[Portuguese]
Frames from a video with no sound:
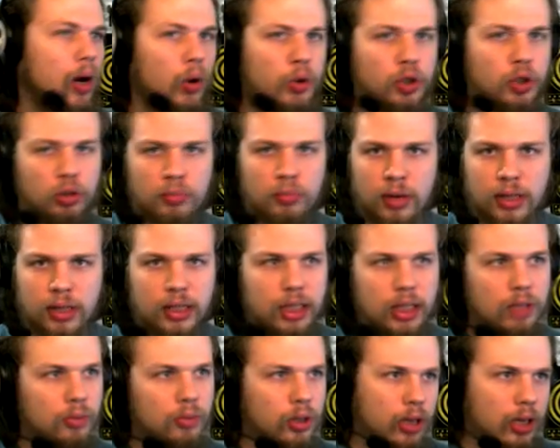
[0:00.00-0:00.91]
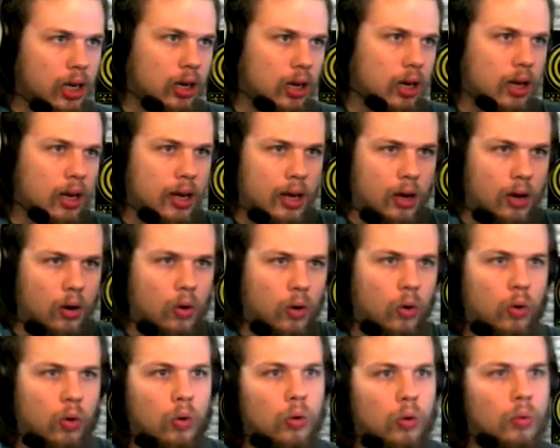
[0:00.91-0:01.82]
acostumando ainda. Eu mudei
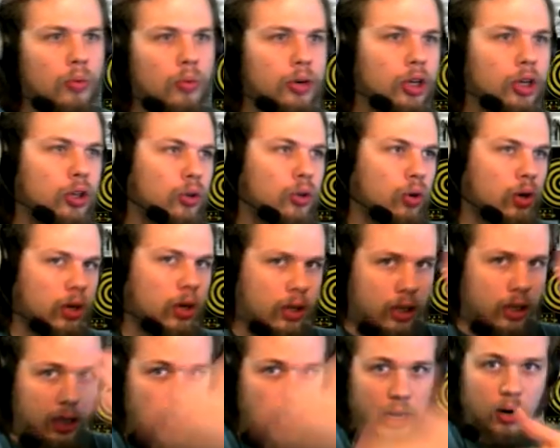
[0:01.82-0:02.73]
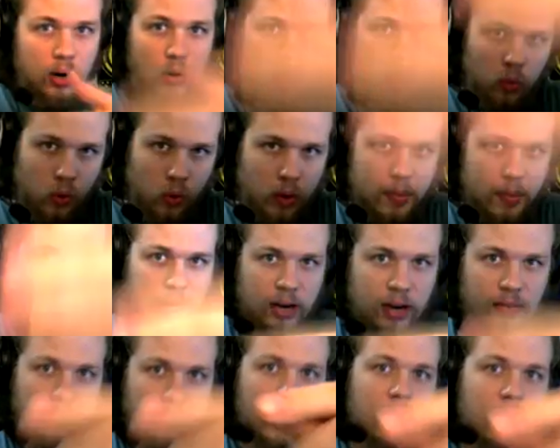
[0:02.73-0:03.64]
o monitor que era o
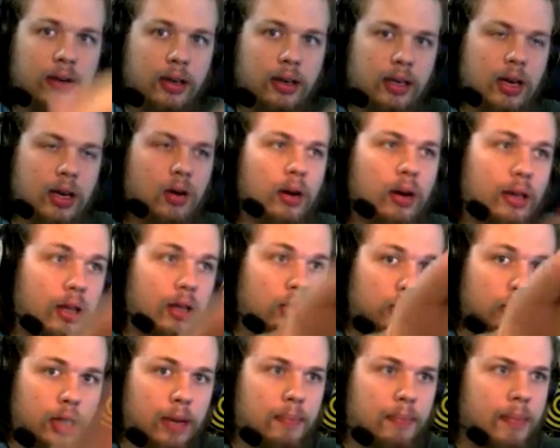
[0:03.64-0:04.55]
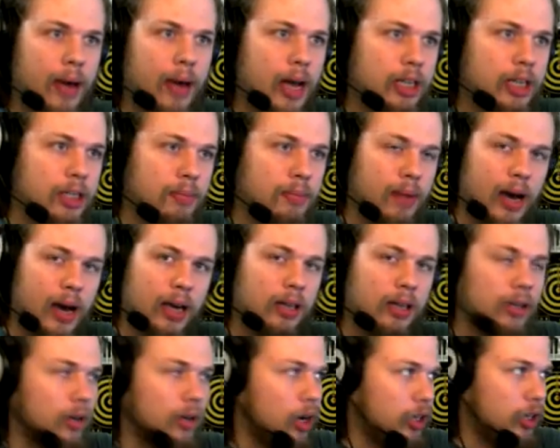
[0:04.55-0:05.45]
webcam que ficava aqui. Agora tá num tripé de máquina.